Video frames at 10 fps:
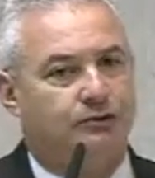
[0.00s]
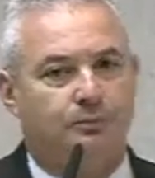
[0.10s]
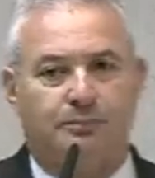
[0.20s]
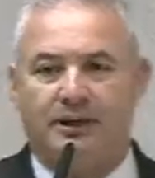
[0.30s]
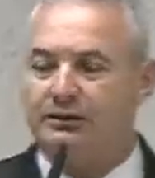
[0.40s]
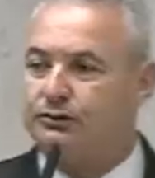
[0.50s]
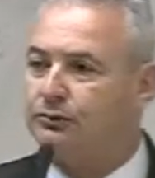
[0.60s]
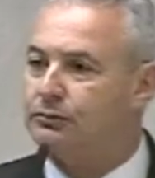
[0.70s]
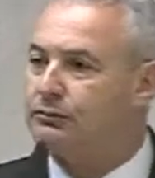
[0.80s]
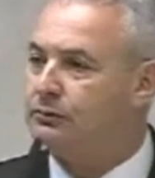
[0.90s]
num preço
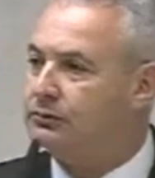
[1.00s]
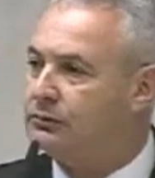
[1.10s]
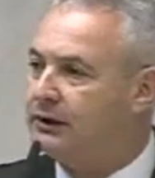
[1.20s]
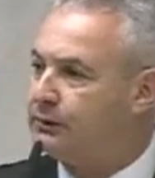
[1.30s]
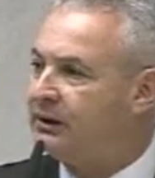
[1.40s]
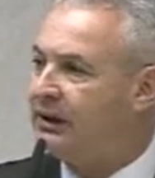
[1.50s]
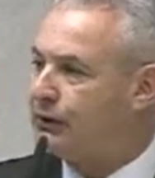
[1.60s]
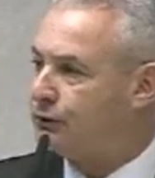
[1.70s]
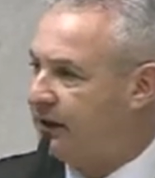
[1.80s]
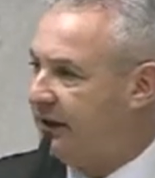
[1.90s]
de um, de um, litro de
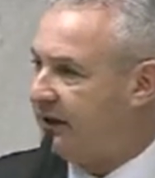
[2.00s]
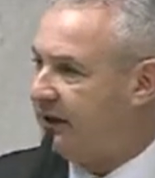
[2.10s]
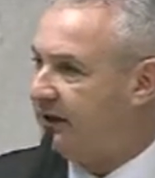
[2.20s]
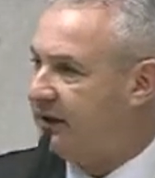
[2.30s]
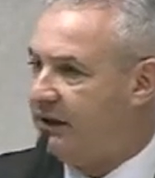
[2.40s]
gasolina,